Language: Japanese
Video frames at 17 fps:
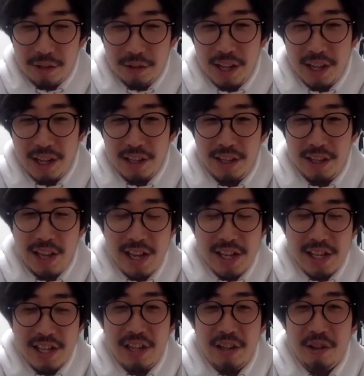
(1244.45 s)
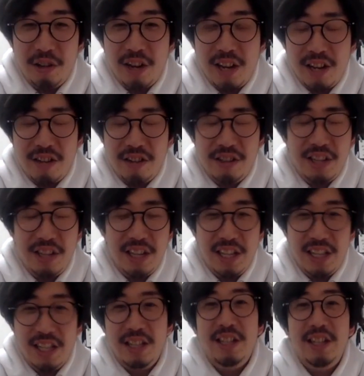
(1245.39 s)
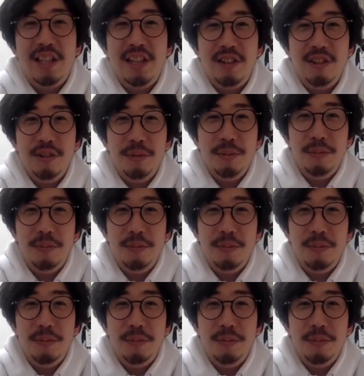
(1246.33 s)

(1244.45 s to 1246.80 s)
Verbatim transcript: ね、電車に乗らなくていいっていう。